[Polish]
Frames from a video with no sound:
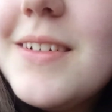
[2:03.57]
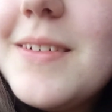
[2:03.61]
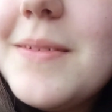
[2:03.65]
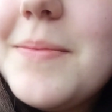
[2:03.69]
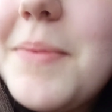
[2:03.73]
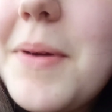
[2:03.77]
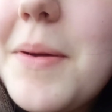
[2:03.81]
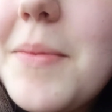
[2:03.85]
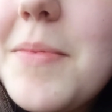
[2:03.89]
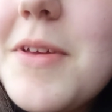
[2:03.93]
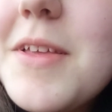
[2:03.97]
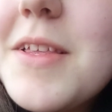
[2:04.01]

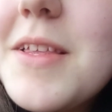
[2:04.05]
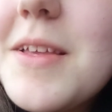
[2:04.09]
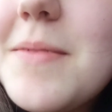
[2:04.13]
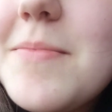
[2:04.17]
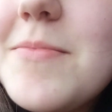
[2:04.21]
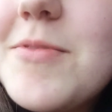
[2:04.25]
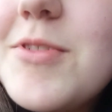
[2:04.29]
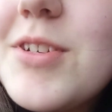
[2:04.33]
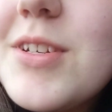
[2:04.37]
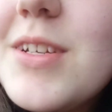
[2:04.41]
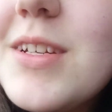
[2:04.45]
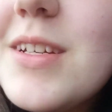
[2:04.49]

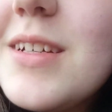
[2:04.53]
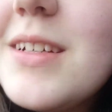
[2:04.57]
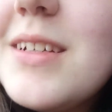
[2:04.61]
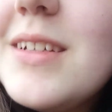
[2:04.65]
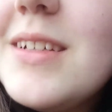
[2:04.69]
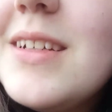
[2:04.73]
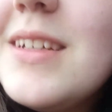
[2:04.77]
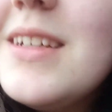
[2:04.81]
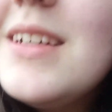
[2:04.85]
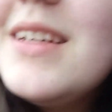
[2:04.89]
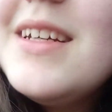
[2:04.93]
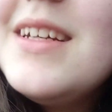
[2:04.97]
pamiętam, że
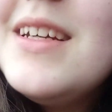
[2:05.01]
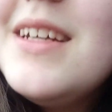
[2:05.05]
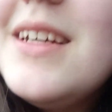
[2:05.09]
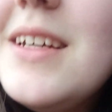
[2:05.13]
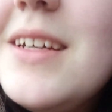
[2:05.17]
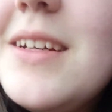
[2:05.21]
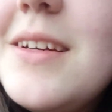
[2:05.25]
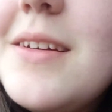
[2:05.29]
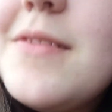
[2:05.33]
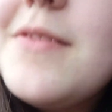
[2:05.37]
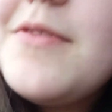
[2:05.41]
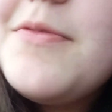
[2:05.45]

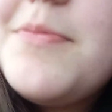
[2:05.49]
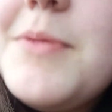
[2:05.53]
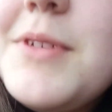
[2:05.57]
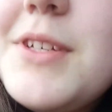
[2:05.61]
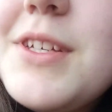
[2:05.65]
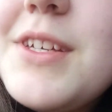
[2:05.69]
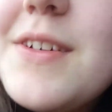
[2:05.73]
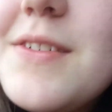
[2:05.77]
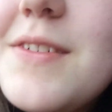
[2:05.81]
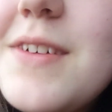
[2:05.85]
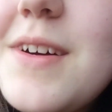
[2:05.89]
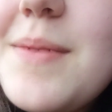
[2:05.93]

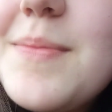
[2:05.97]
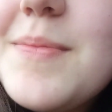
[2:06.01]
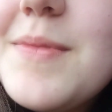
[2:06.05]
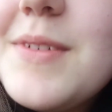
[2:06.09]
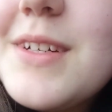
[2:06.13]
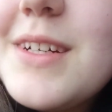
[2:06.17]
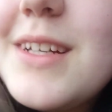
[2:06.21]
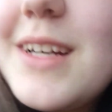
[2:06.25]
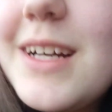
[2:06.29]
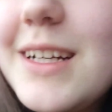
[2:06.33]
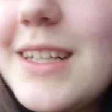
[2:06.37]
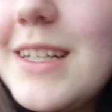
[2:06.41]
wpisałam
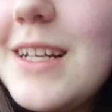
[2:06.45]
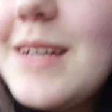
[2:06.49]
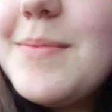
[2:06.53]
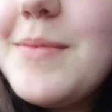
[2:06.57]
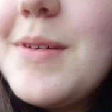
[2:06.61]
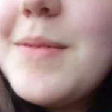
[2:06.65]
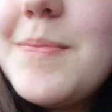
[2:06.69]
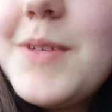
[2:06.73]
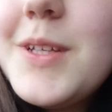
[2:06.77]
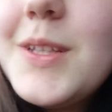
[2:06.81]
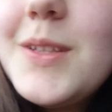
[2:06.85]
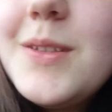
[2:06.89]

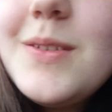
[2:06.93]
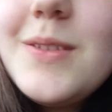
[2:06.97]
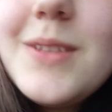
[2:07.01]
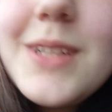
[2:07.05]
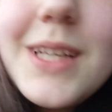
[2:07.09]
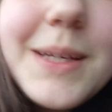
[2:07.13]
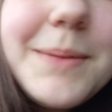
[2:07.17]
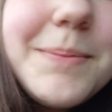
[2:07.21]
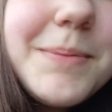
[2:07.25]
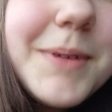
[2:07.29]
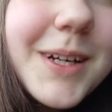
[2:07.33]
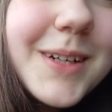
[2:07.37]
reklama
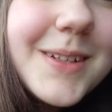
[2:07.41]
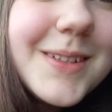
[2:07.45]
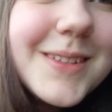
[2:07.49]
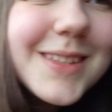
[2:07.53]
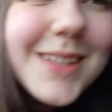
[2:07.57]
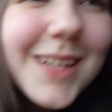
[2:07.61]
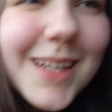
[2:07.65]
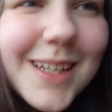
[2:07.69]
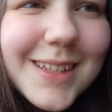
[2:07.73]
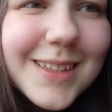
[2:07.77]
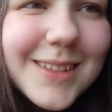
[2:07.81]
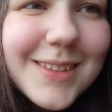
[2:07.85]
Biedronki
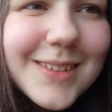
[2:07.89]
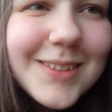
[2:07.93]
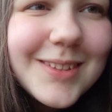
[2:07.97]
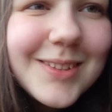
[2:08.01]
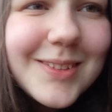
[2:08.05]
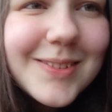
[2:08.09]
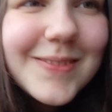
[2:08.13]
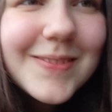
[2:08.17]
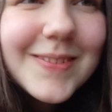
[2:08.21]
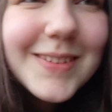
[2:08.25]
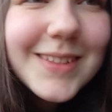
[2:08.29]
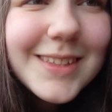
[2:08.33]
Parodia
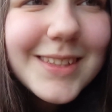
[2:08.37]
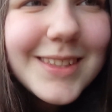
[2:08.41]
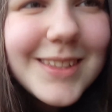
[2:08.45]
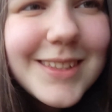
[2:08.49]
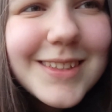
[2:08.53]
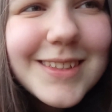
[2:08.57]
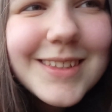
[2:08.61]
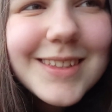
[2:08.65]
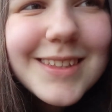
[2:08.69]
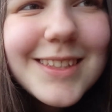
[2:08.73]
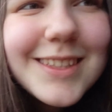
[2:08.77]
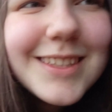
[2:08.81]
jakoś w
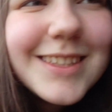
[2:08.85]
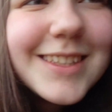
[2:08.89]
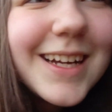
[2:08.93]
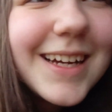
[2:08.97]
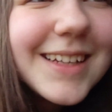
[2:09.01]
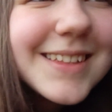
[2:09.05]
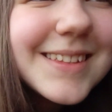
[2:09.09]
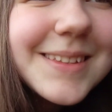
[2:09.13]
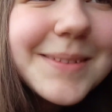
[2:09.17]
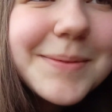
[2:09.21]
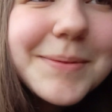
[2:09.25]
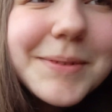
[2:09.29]

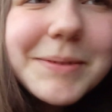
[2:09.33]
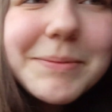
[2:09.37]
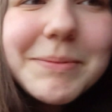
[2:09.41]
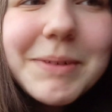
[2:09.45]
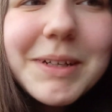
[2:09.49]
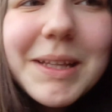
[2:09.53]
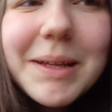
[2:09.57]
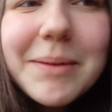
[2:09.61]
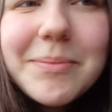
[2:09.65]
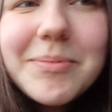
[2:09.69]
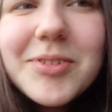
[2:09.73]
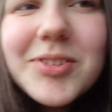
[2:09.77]
2013
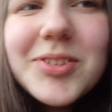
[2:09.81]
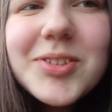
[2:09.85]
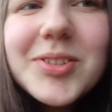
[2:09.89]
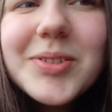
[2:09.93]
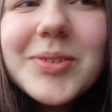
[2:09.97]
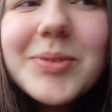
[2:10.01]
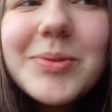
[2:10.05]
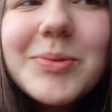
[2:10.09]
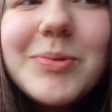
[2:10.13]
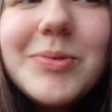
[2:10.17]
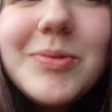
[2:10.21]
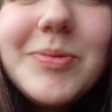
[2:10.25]
chyba na
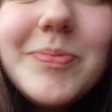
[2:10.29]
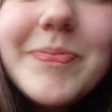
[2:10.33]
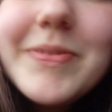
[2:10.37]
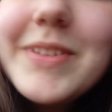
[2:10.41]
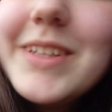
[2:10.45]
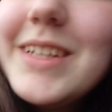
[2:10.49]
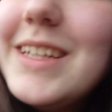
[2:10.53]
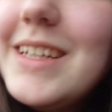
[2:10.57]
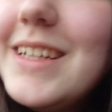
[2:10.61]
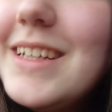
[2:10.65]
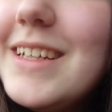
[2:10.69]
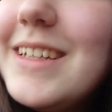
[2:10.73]
początku,
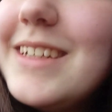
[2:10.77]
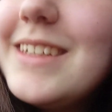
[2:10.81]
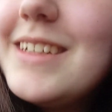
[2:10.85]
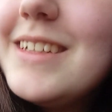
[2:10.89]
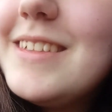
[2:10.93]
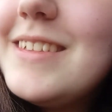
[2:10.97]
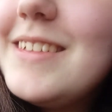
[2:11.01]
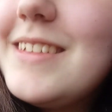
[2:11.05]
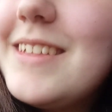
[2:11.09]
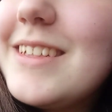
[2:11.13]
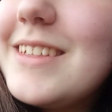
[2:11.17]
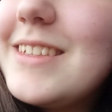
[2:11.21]

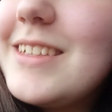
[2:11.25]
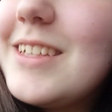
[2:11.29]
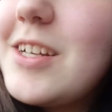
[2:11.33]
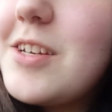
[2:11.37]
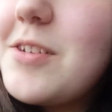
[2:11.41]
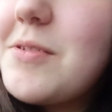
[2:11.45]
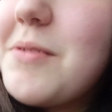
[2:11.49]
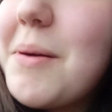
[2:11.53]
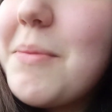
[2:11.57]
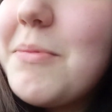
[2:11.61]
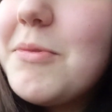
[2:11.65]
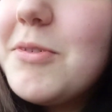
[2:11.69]
kiedy tak
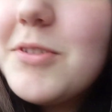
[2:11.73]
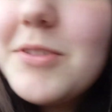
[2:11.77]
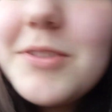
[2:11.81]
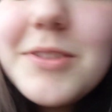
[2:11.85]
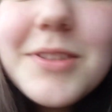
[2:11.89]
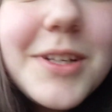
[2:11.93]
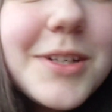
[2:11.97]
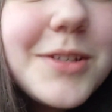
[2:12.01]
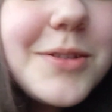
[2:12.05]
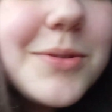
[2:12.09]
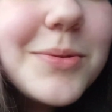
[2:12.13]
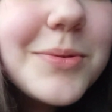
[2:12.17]
zaczęłam
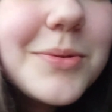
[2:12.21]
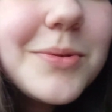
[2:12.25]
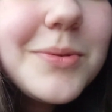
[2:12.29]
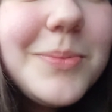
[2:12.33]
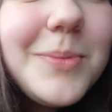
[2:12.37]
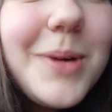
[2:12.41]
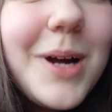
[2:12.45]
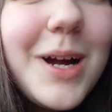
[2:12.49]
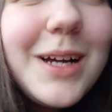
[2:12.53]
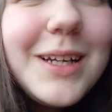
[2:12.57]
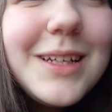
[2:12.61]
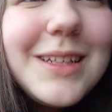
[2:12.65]
oglądać
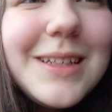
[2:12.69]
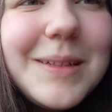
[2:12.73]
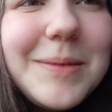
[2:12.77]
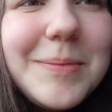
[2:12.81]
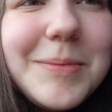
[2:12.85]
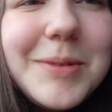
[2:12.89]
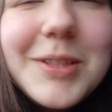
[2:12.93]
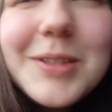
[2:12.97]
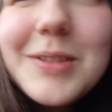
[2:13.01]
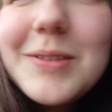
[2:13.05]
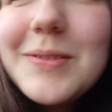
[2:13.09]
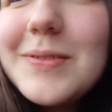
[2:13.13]
YouTube'a i
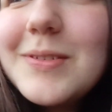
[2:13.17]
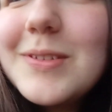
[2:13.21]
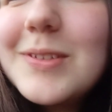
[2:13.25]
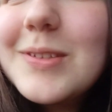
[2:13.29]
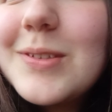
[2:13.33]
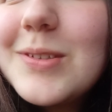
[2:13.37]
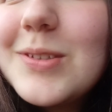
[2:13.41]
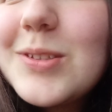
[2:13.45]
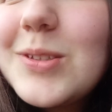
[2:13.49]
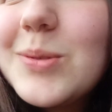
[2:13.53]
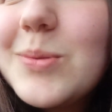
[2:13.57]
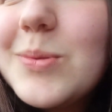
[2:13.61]
mi to
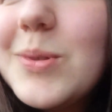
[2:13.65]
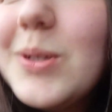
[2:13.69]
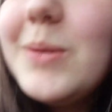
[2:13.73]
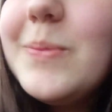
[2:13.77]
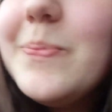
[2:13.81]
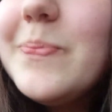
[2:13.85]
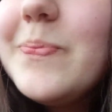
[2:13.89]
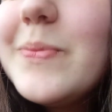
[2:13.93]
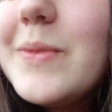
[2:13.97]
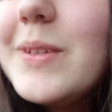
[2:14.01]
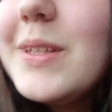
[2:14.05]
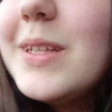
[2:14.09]
wyskoczyło.
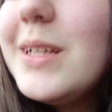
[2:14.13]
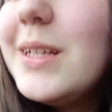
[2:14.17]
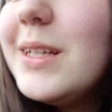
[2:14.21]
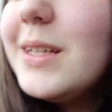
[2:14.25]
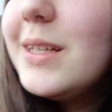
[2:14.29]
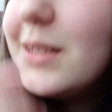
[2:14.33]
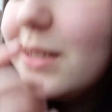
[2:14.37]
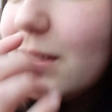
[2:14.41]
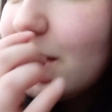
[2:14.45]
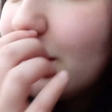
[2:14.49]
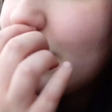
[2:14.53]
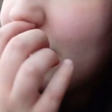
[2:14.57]

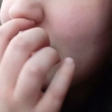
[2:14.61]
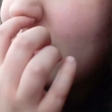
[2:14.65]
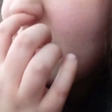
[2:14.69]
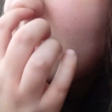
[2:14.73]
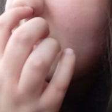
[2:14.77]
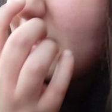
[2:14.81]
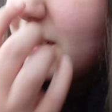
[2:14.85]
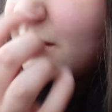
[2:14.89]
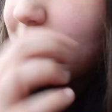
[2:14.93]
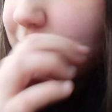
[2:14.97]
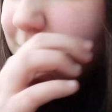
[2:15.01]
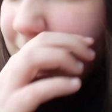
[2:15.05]

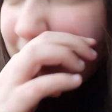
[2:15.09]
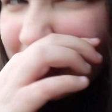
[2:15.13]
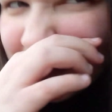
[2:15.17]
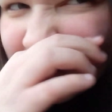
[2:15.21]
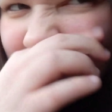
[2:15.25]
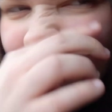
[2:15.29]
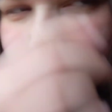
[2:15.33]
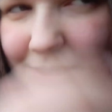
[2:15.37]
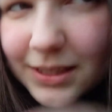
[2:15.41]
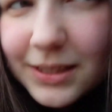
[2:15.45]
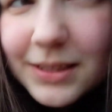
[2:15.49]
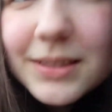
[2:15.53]
Ogólnie
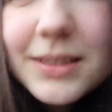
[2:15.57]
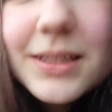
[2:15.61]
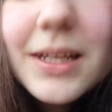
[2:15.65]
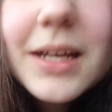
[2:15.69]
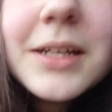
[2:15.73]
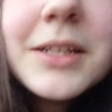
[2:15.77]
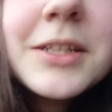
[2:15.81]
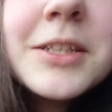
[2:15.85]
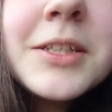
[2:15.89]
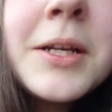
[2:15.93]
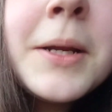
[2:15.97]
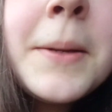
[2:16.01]
takie
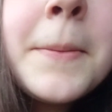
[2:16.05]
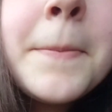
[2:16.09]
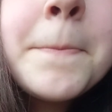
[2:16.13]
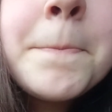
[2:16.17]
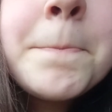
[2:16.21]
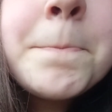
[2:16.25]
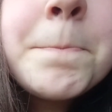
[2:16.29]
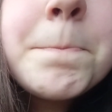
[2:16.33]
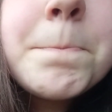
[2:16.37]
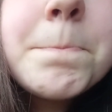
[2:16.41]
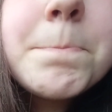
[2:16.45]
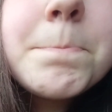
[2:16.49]
starsze
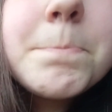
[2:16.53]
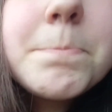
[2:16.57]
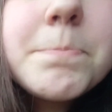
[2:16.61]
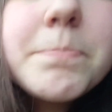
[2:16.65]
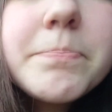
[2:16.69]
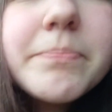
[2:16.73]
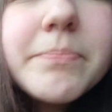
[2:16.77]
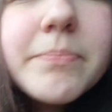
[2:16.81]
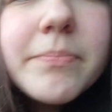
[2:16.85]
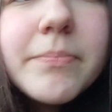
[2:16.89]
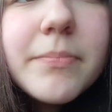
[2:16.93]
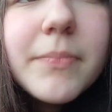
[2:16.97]

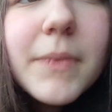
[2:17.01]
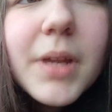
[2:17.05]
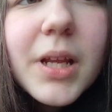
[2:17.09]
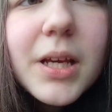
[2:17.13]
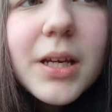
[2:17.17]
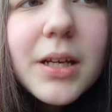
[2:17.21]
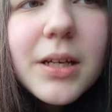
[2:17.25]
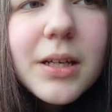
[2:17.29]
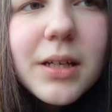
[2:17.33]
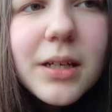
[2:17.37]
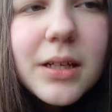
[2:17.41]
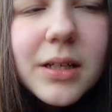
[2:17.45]
mm,
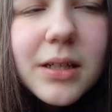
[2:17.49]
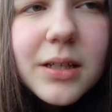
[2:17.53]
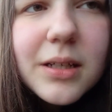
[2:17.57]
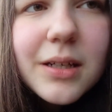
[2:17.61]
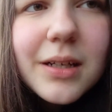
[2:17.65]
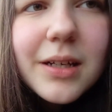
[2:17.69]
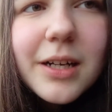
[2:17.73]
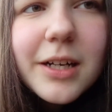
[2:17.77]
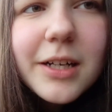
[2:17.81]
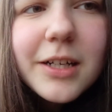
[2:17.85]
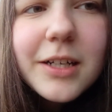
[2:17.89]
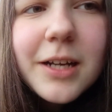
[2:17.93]

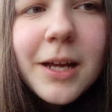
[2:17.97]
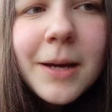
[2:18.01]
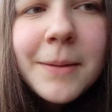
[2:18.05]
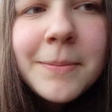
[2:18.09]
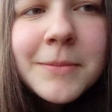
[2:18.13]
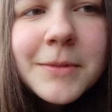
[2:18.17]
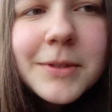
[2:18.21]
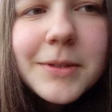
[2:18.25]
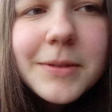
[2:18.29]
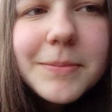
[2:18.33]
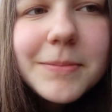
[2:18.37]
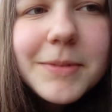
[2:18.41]

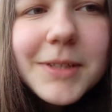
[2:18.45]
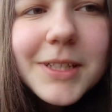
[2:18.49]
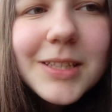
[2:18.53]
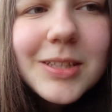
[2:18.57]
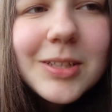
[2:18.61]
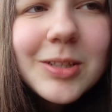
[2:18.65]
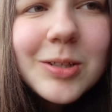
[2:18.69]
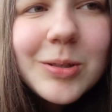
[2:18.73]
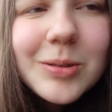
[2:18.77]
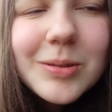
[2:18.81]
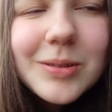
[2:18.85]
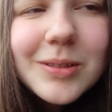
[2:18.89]
reklamy
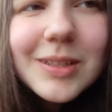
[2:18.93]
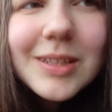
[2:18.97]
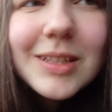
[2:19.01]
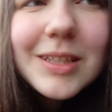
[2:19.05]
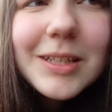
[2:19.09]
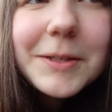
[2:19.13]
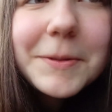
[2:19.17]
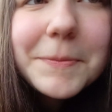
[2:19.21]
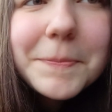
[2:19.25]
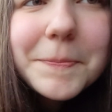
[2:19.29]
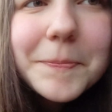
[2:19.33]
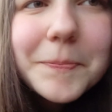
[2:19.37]

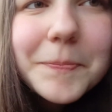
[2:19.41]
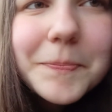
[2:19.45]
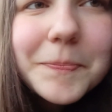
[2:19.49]
Biedronki